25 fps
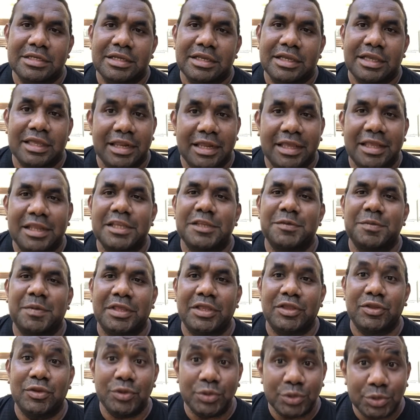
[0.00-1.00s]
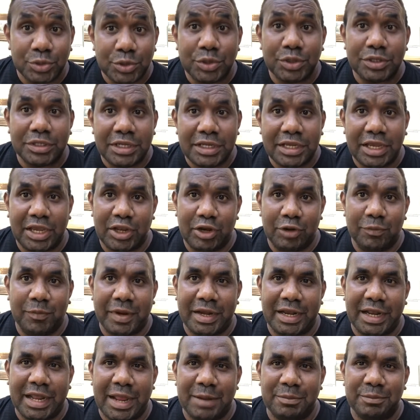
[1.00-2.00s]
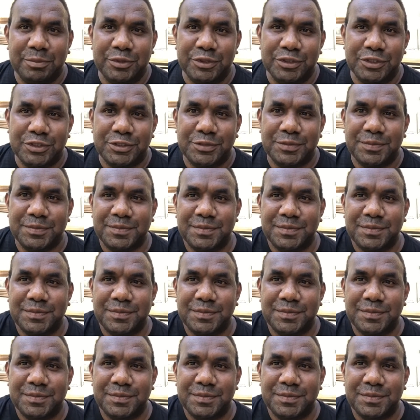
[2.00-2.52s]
kira-kira seperti itu untuk di kehidupan kampus